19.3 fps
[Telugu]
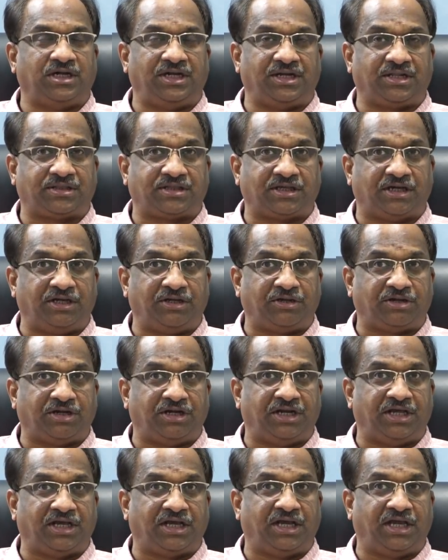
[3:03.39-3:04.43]
ఆయన
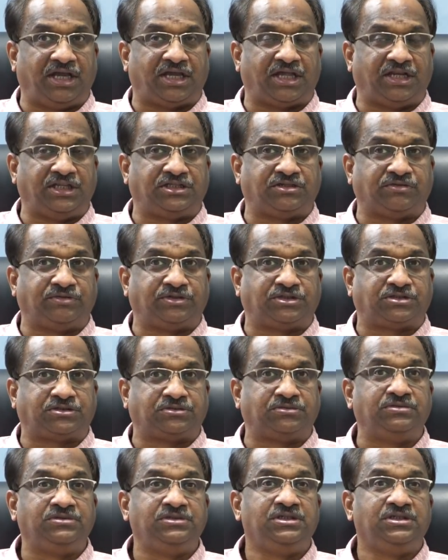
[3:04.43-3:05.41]
స్థానికులను అంగీకరించవచ్చు